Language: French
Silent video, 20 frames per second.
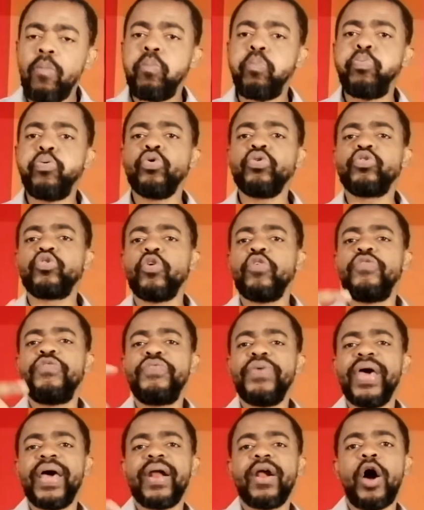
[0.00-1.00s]
pour te
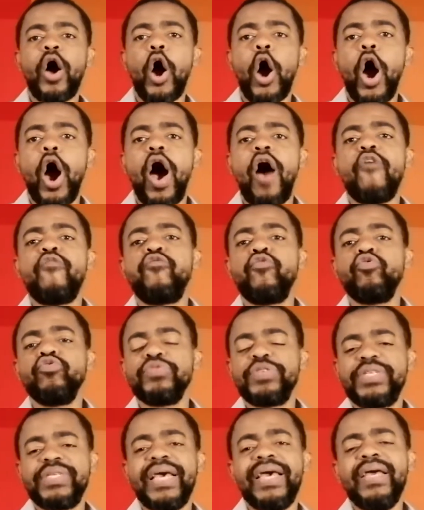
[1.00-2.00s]
faire
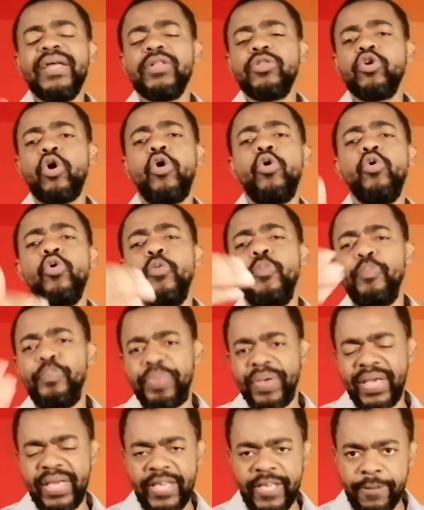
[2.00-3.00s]
avancer dans le
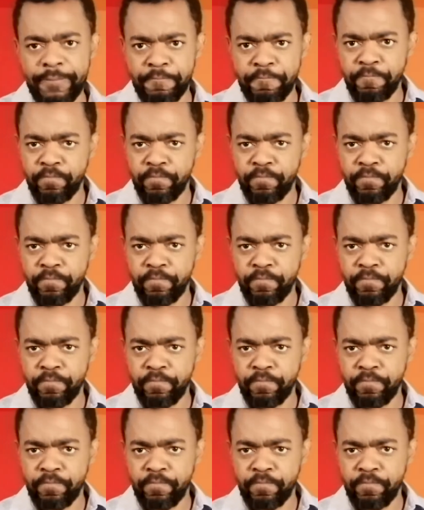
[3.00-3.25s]
pays.